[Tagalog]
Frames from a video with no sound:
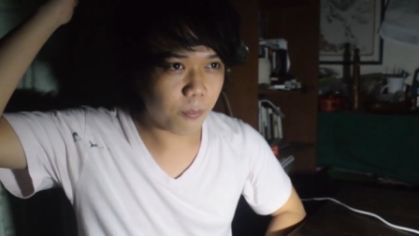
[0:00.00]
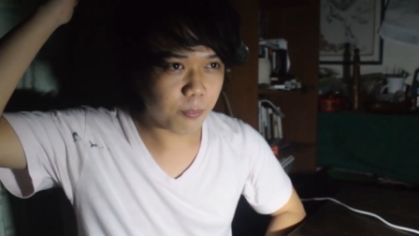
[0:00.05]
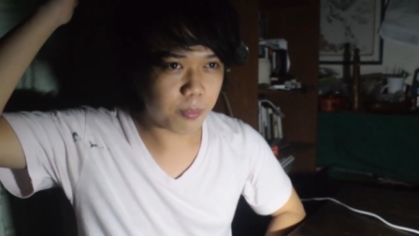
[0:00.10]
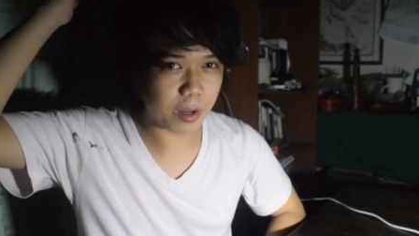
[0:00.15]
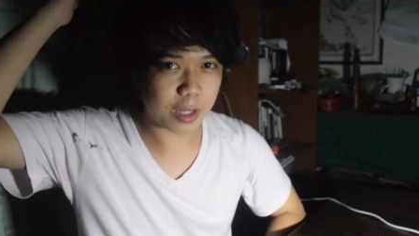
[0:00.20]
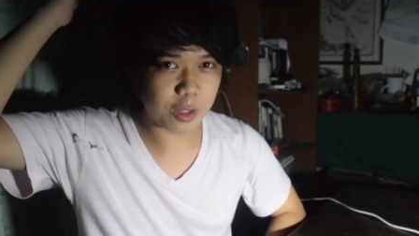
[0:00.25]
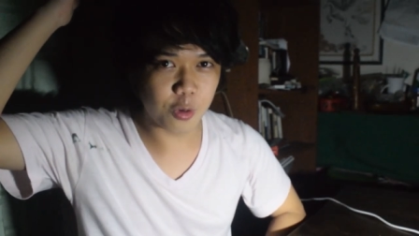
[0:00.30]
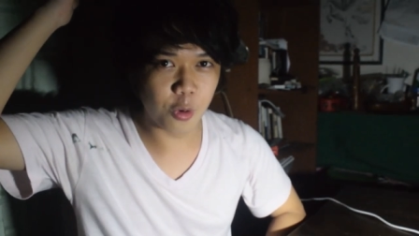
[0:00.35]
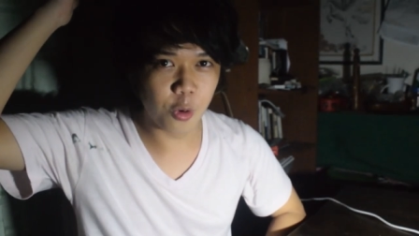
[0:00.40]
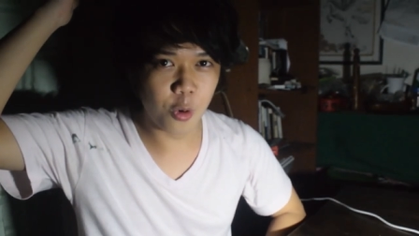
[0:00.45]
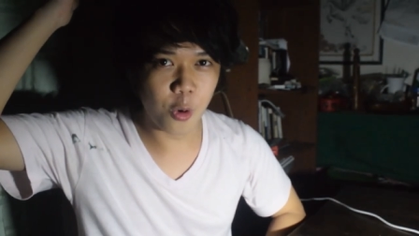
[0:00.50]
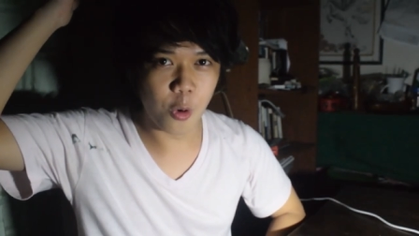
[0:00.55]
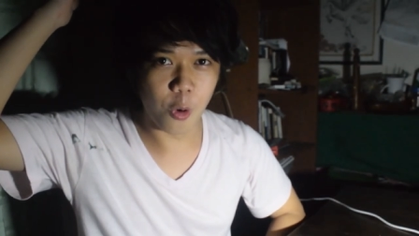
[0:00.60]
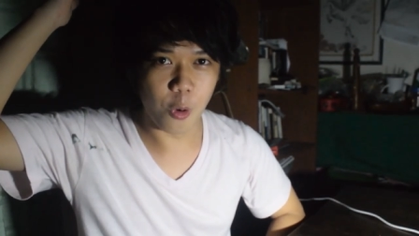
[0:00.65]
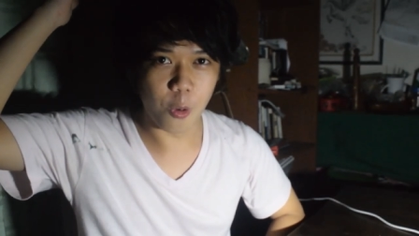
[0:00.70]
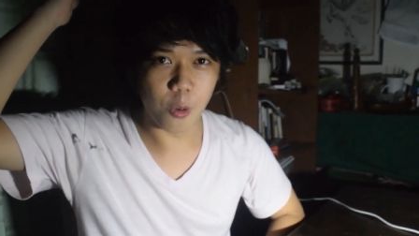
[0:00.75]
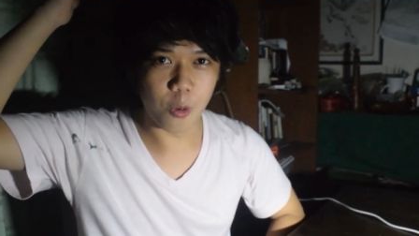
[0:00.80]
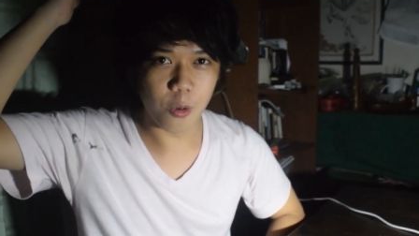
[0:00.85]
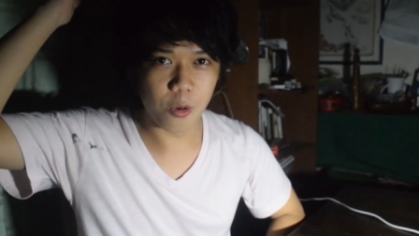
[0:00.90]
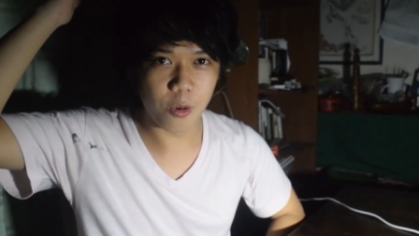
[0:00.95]
patungo
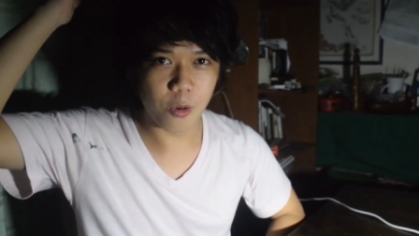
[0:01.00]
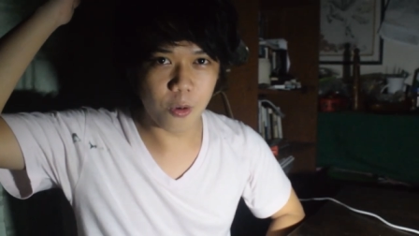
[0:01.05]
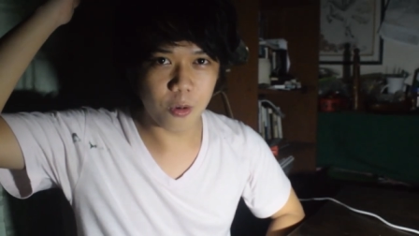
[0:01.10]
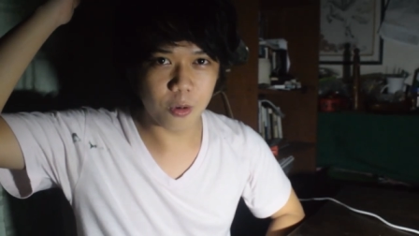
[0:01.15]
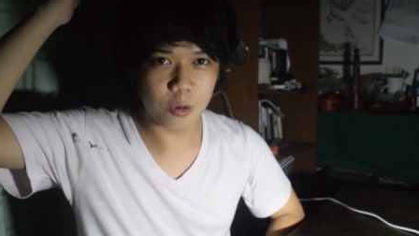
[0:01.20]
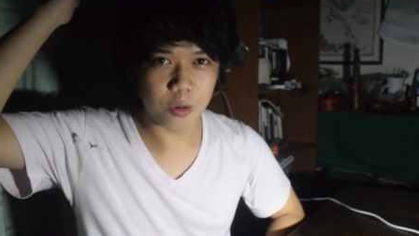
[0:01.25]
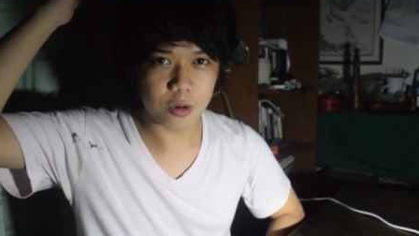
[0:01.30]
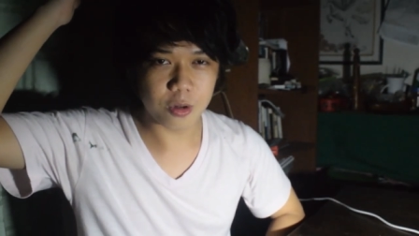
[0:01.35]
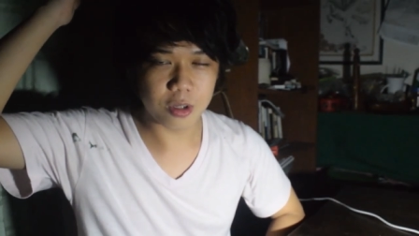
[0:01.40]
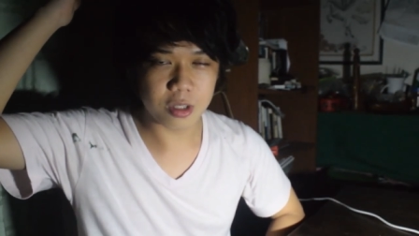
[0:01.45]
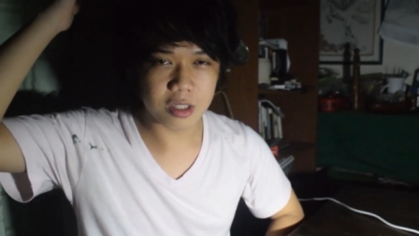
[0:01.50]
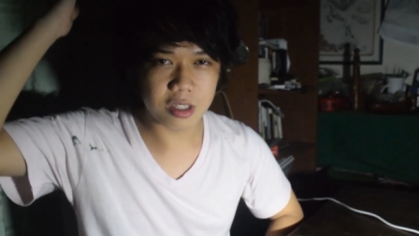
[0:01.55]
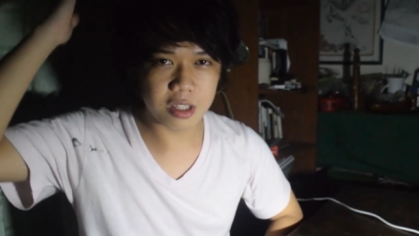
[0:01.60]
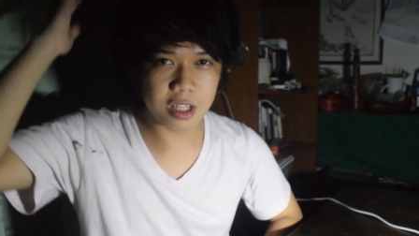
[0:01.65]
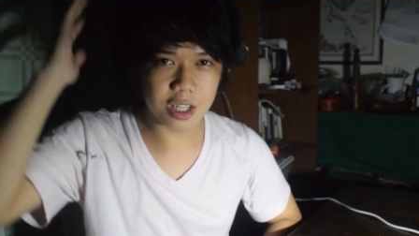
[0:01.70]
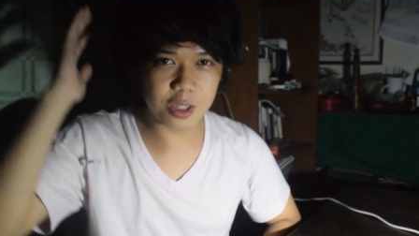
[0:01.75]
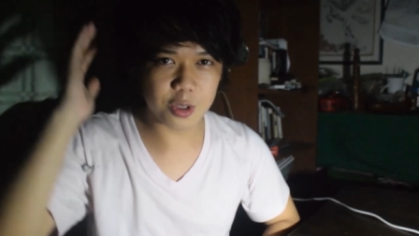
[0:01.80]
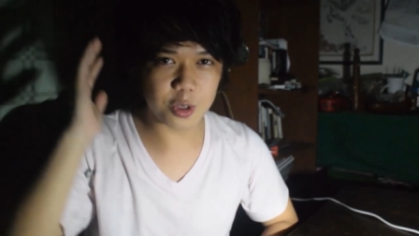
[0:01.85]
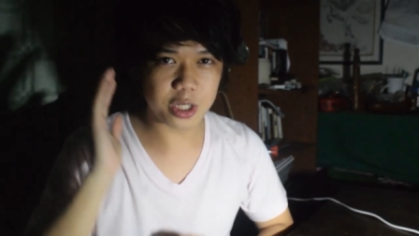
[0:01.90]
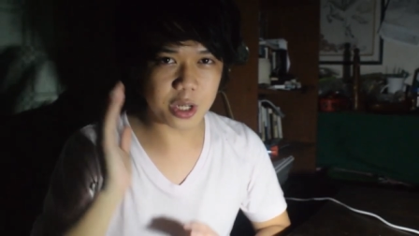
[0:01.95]

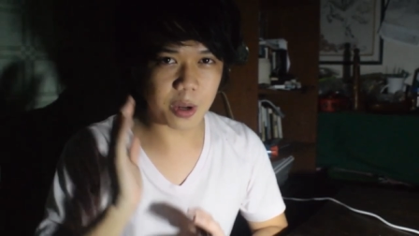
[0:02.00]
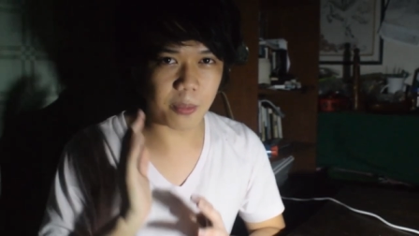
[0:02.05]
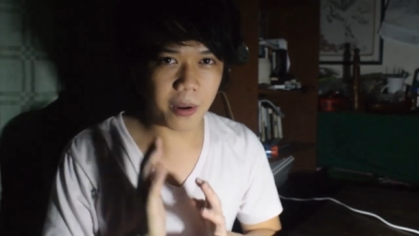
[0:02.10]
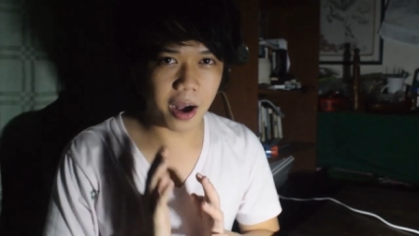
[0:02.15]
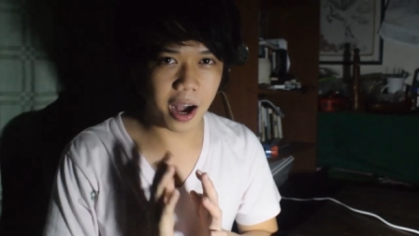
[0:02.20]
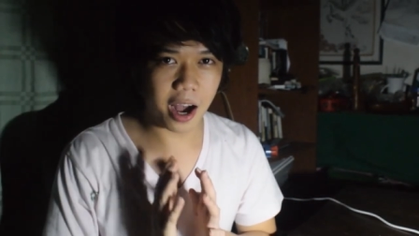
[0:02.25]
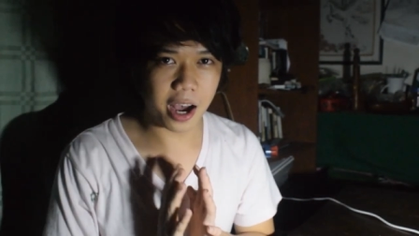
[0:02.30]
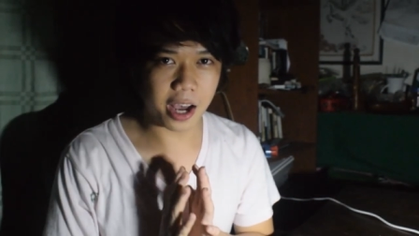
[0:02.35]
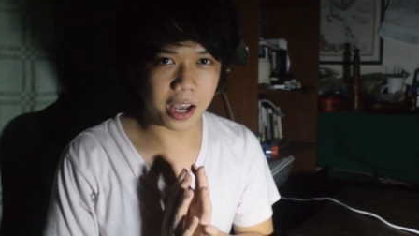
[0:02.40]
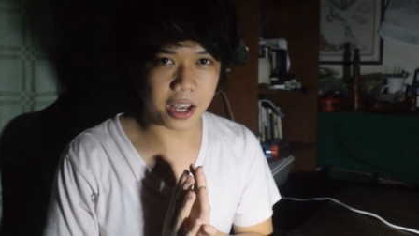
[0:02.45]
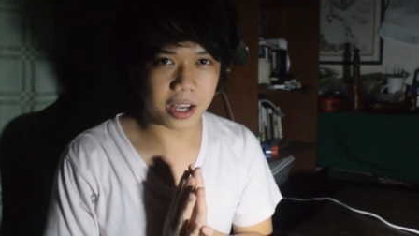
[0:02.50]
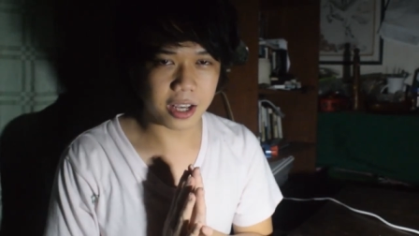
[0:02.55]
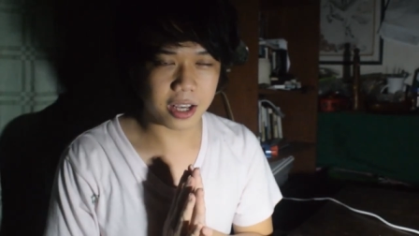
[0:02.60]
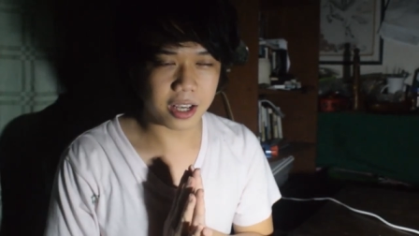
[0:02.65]
dito sa bahay.